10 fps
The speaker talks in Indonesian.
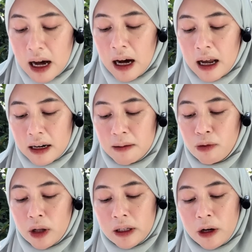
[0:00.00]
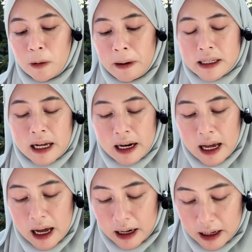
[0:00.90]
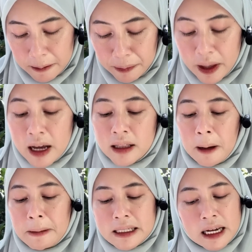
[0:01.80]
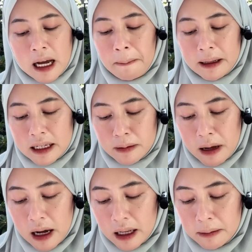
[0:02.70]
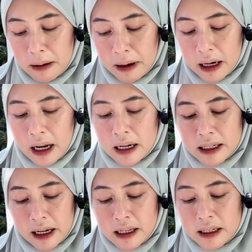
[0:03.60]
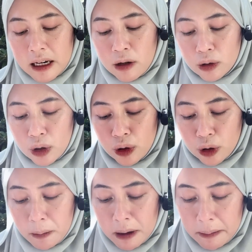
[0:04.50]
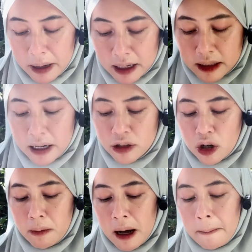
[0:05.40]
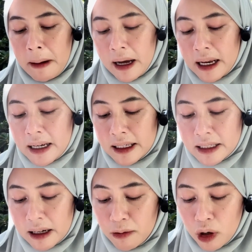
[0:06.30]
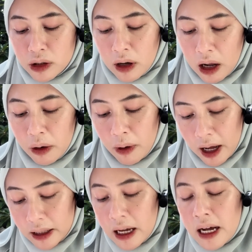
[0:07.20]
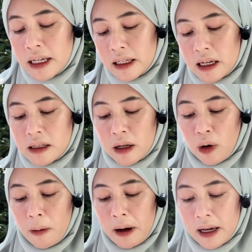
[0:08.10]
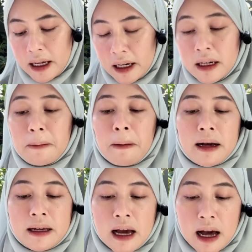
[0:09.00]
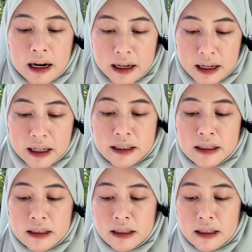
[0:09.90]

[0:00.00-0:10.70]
karena buat kehidupan sehari-hari. Tapi saya nggak patah semangat Mbak Mel karena saya sering nonton YouTube Mbak Mel. Saya coba makin kenceng buat sholawat. Saya istiqomahin di pagi hari kenceng